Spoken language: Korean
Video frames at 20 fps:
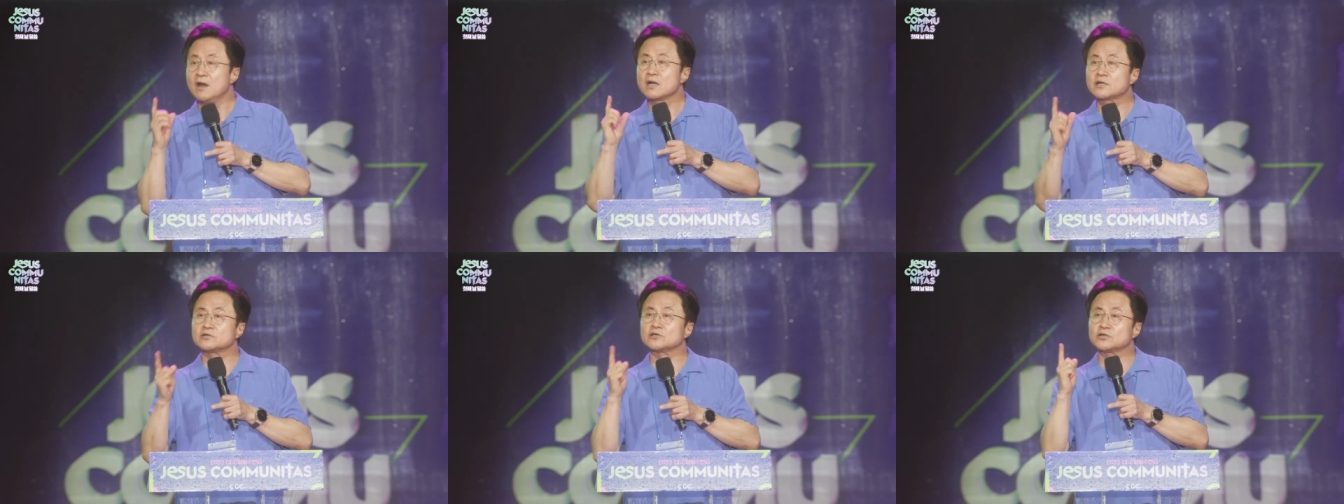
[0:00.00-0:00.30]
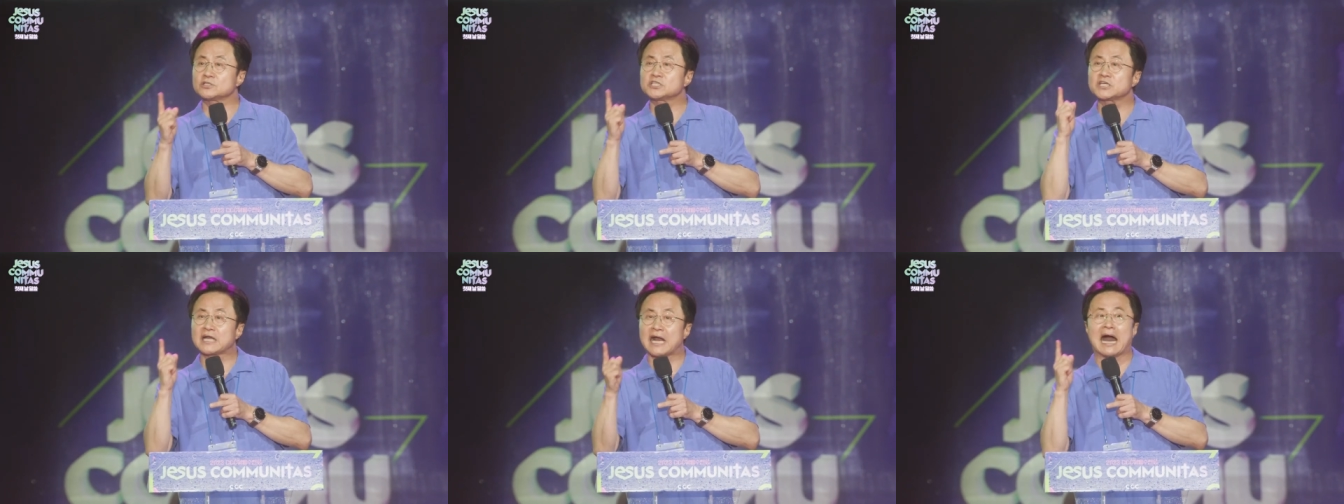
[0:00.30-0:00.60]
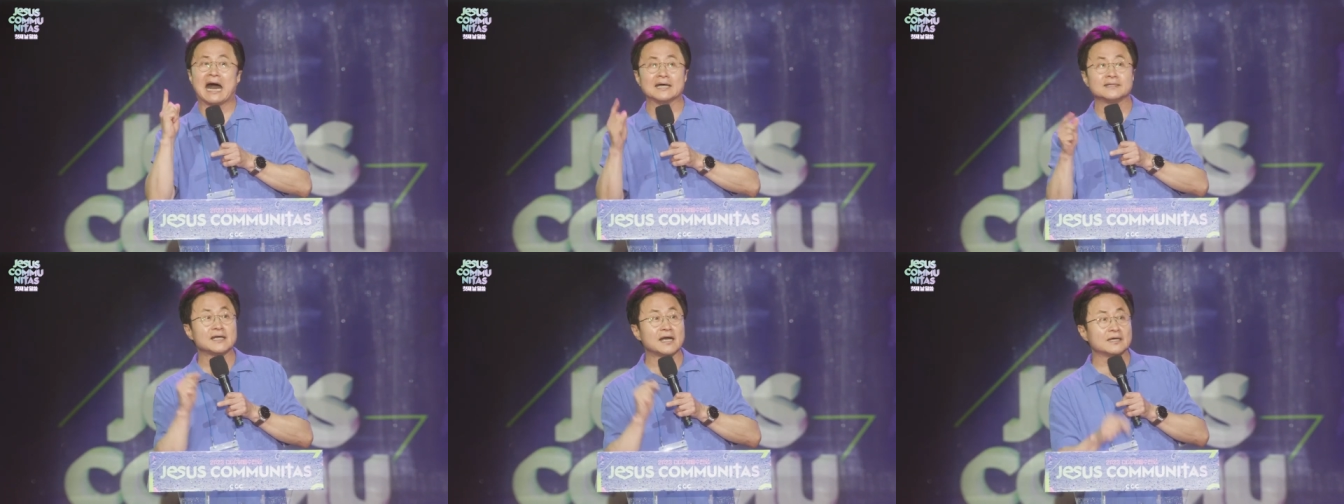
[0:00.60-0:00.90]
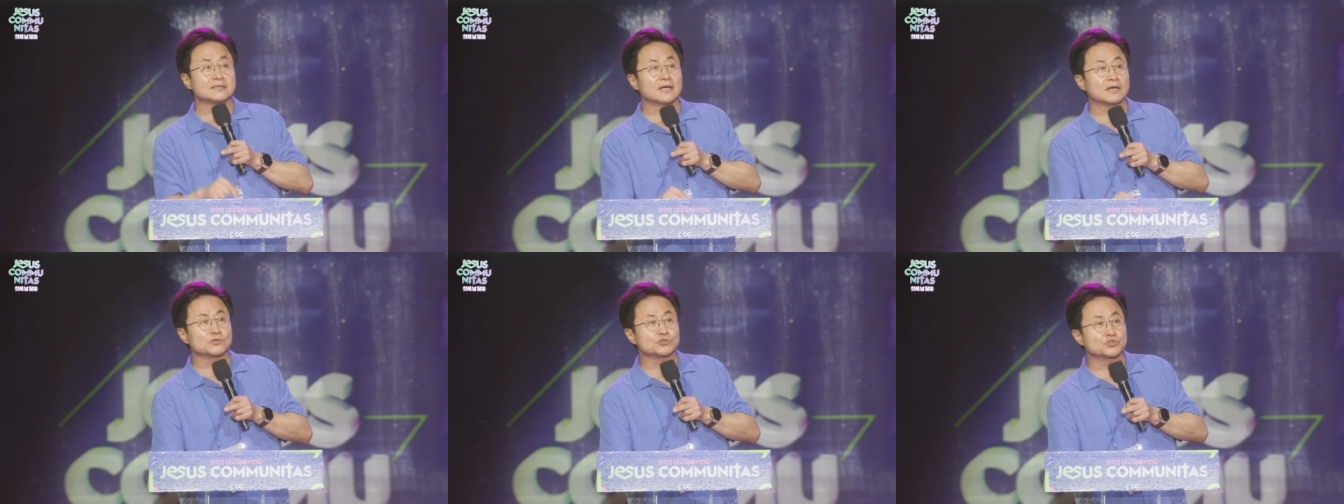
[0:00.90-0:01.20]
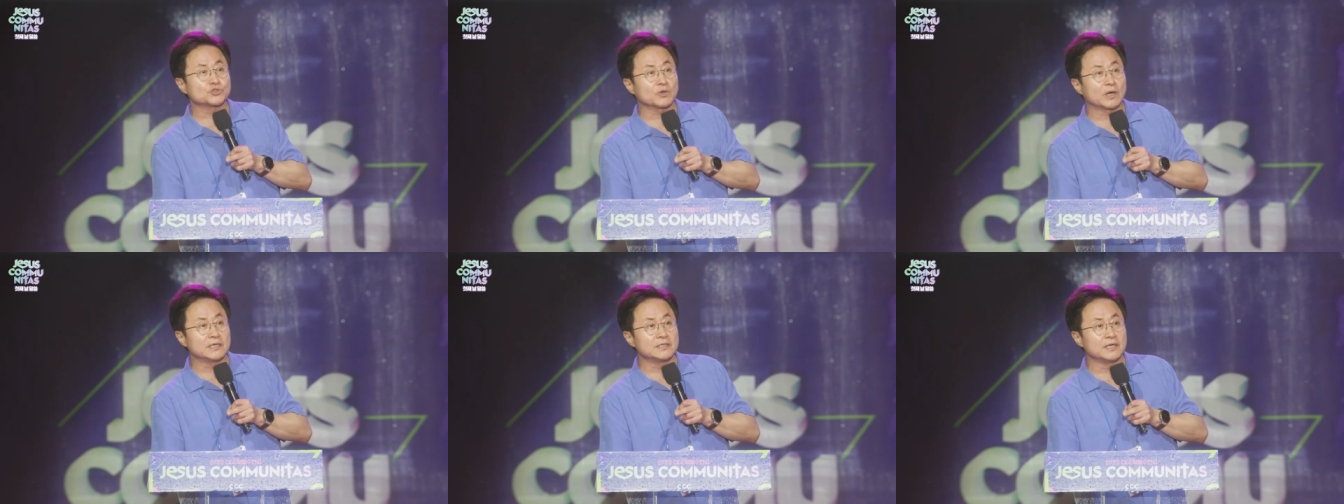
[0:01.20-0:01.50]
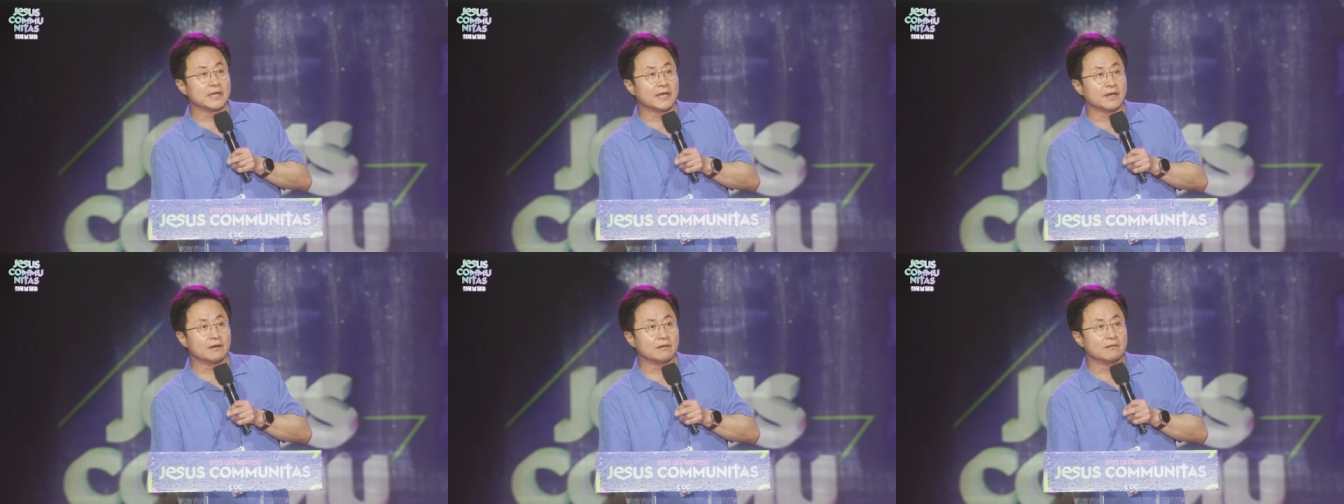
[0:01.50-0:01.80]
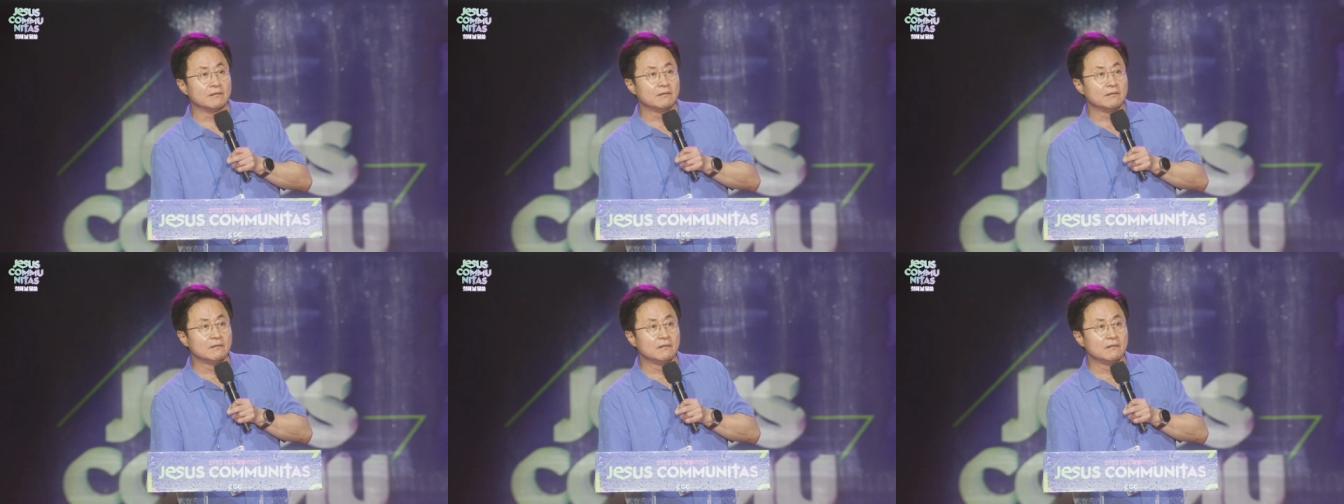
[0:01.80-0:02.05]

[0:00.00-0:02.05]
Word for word: 그것이 가능하다고 주관을 해요.